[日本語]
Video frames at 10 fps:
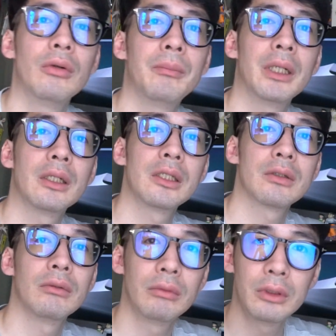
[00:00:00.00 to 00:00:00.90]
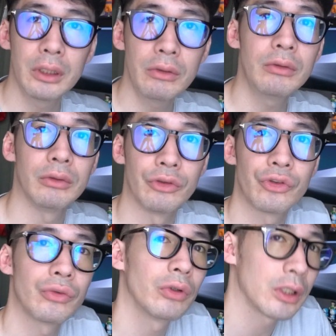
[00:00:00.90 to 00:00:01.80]
のパーツを売ってる
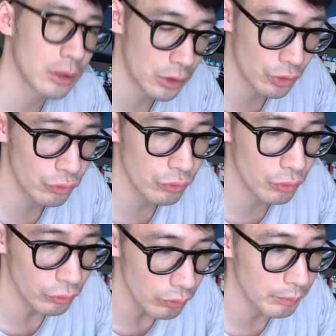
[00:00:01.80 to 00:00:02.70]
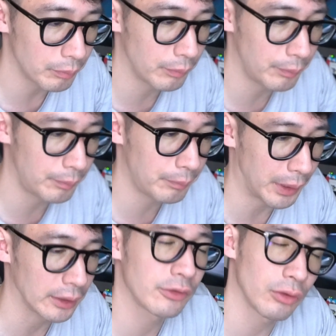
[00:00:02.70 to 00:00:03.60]
中古屋、中古の
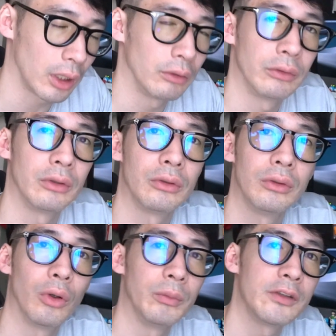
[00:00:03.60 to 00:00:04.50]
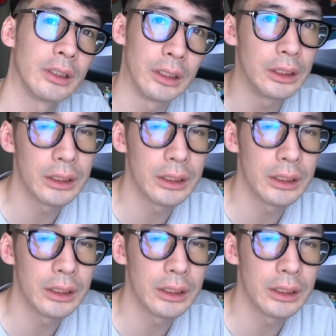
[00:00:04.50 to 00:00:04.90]
パーツとか売ってるお店に行っ